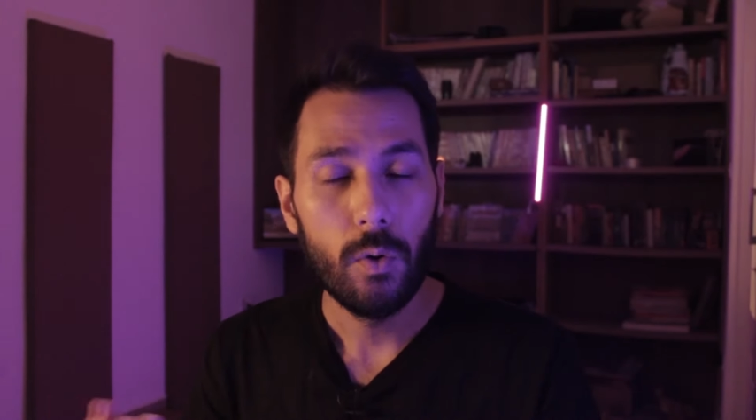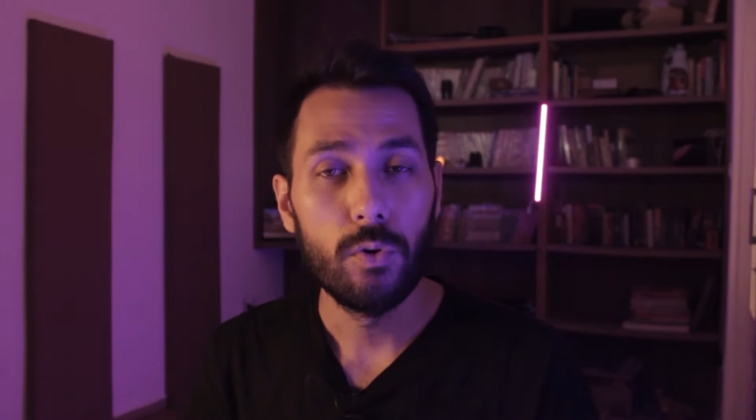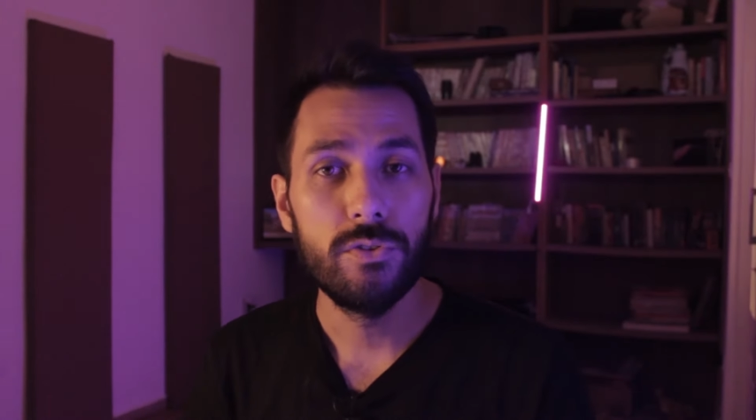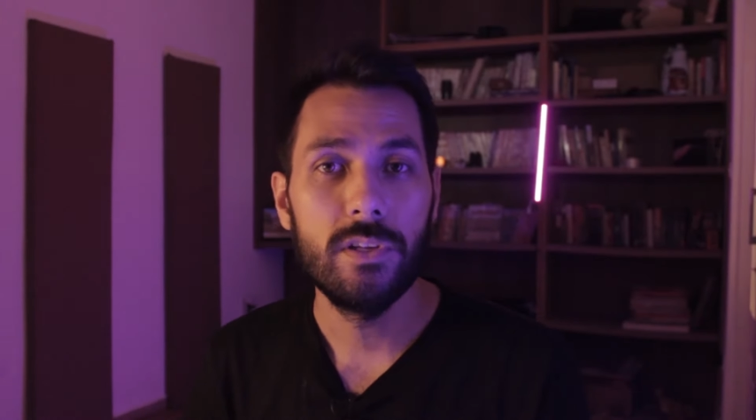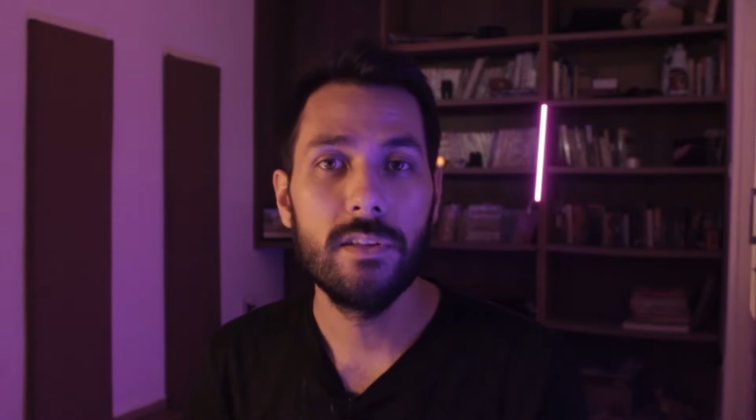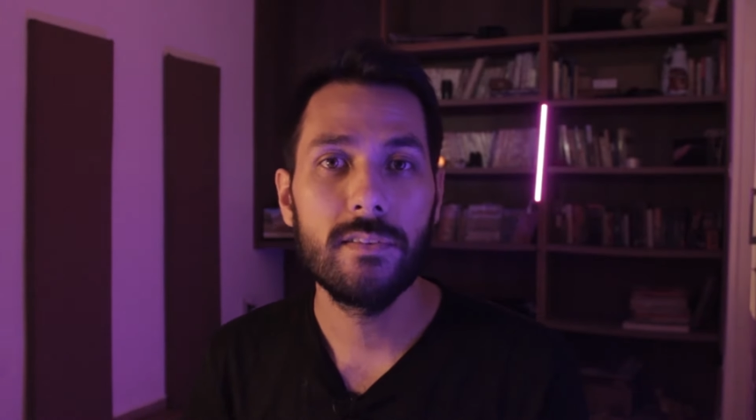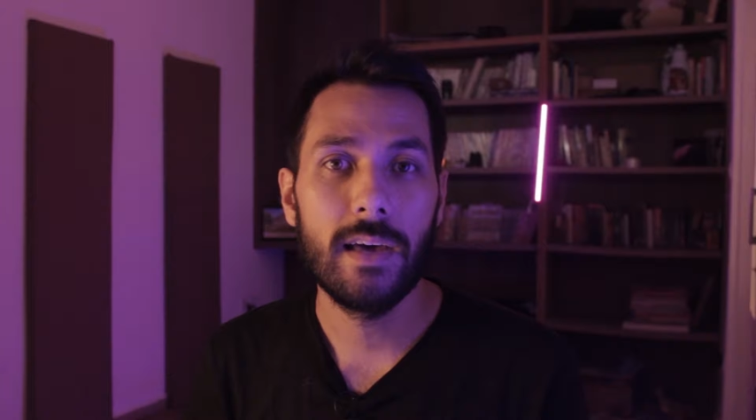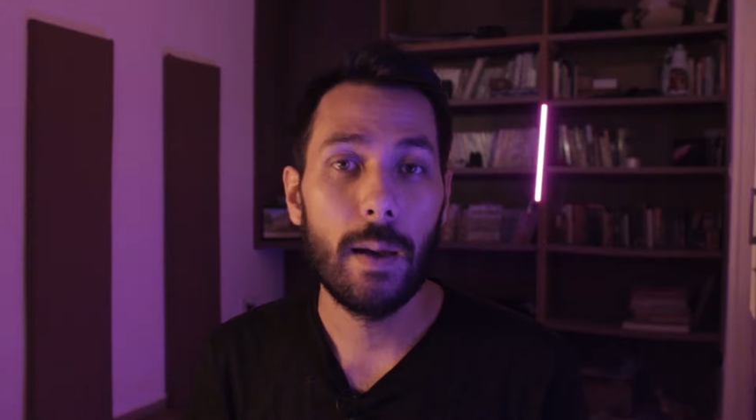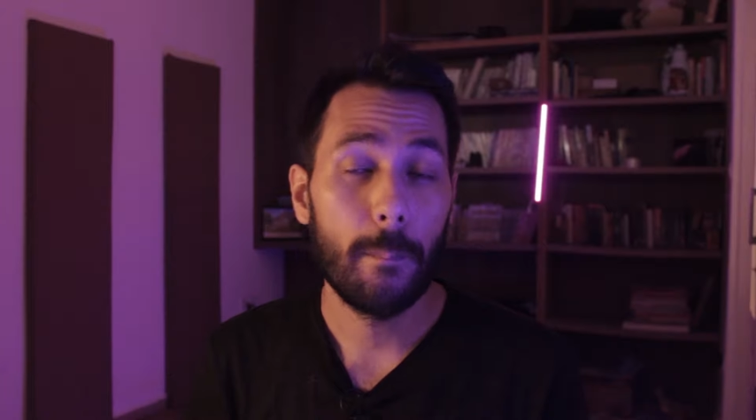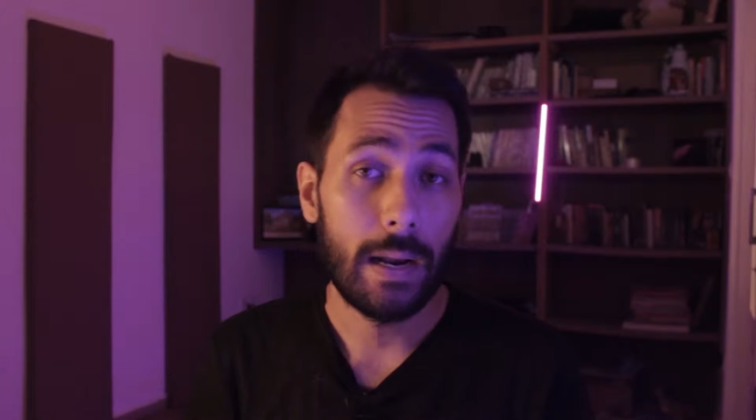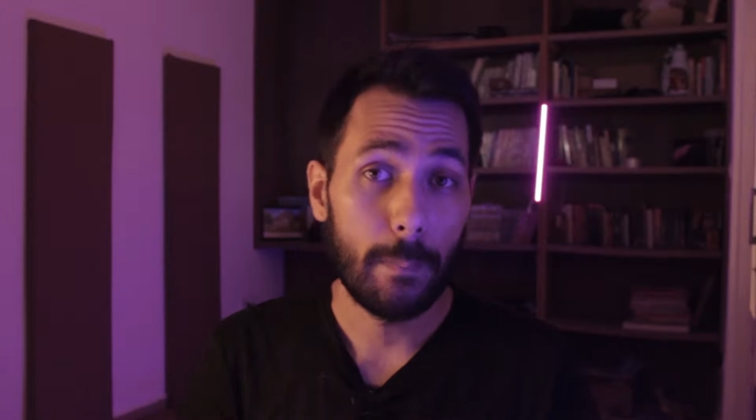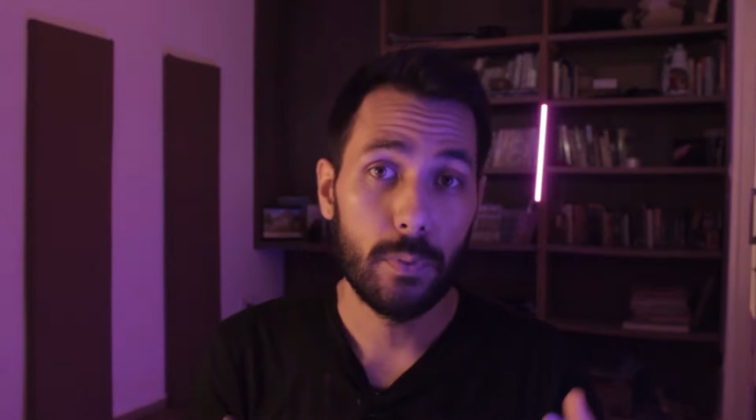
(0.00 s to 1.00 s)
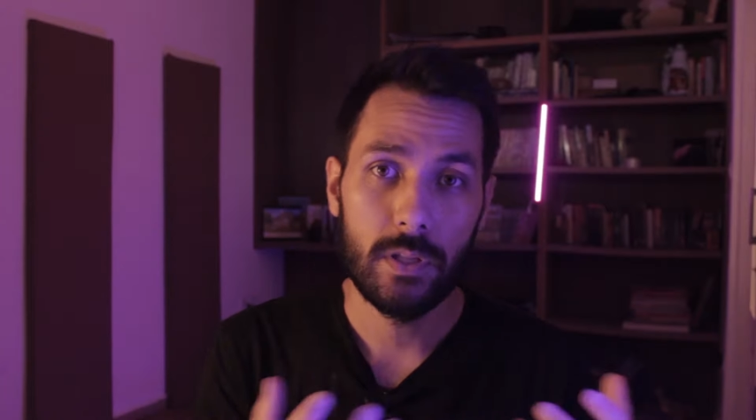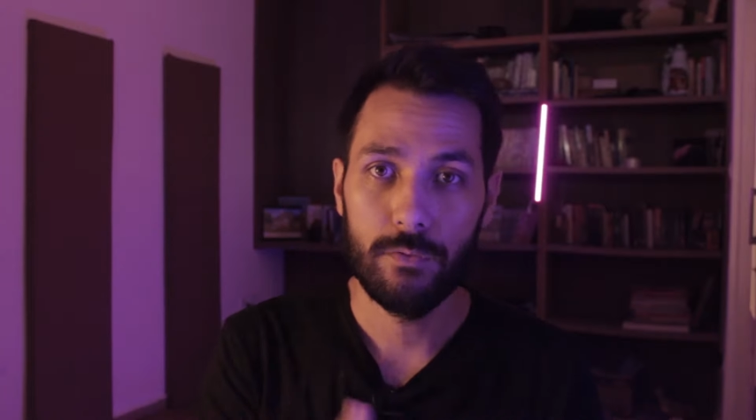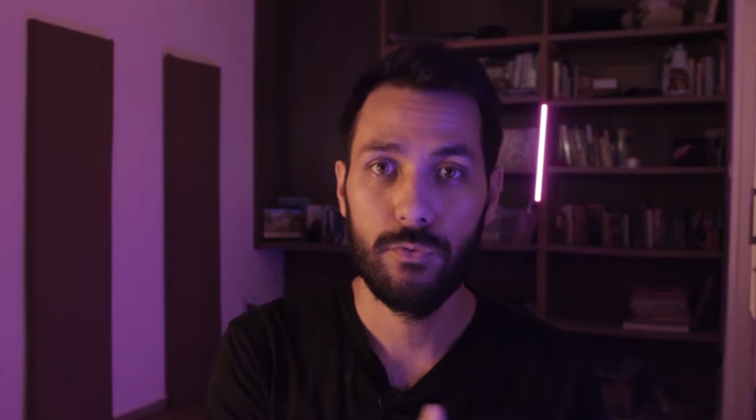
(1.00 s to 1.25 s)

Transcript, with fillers: utilizar para poder